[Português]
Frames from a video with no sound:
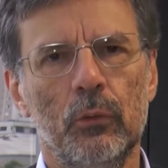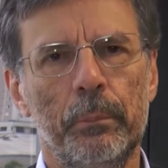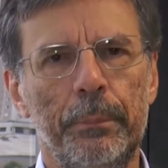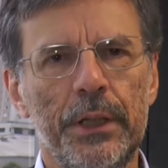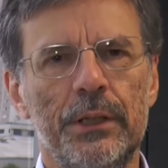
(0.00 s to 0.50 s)
o
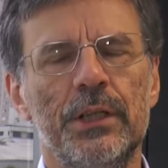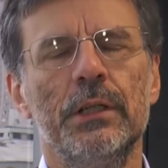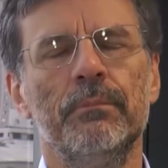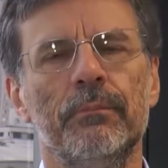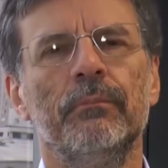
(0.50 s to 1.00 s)
PIT,
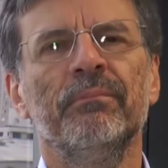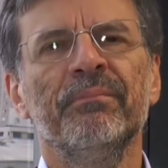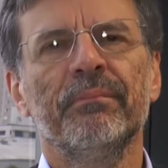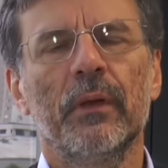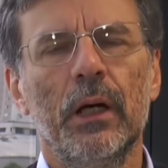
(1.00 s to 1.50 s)

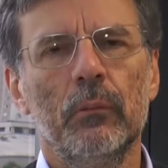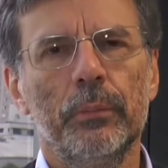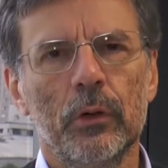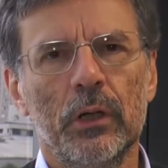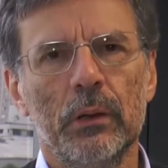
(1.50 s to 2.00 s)
é um
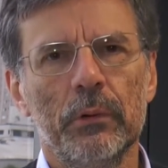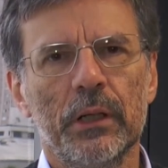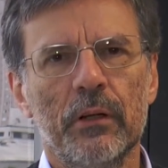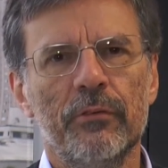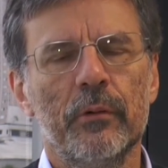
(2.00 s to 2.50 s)
programa
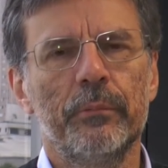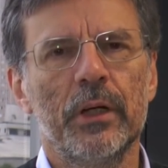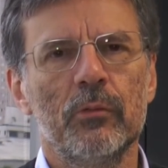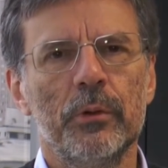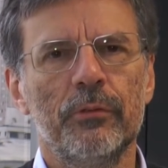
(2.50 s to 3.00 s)
que a
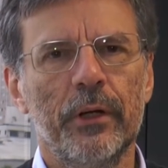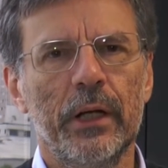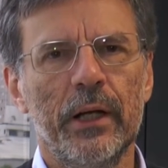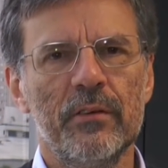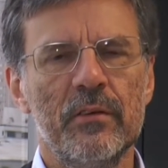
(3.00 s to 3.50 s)
FAPESP
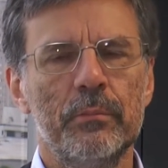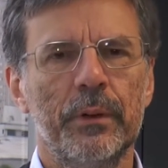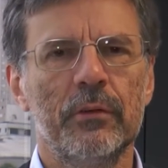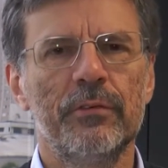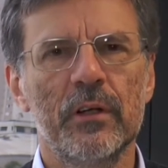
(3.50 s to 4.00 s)
oferece
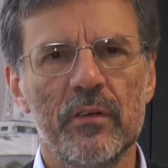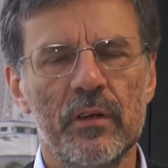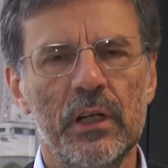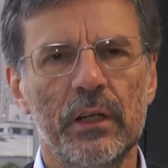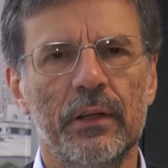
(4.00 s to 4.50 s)
para
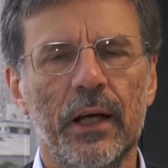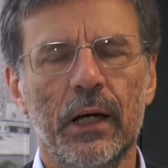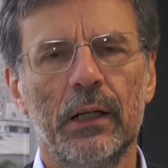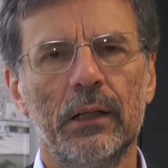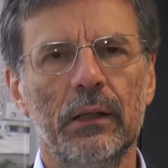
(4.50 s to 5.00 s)

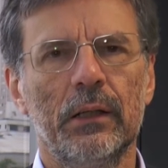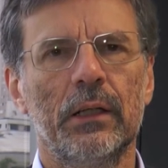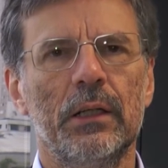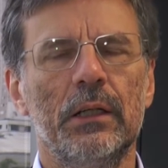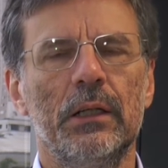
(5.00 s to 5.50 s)
facilitar
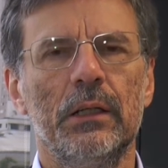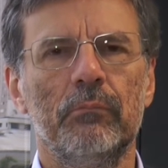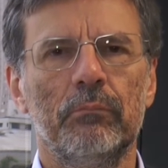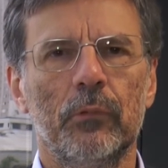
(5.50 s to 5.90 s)
que